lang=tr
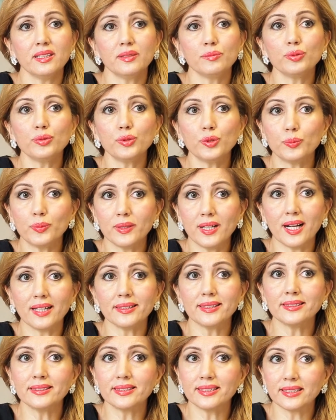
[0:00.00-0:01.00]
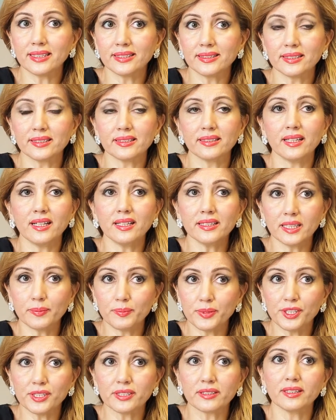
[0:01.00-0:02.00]
Bu tüplerde tıkanıklığa,
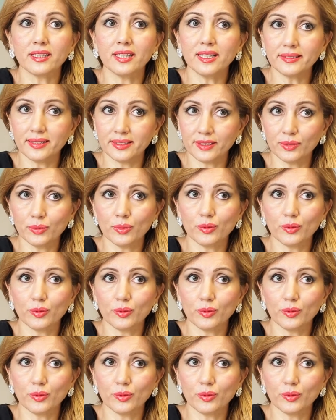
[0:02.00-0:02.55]
yapışıklığa neden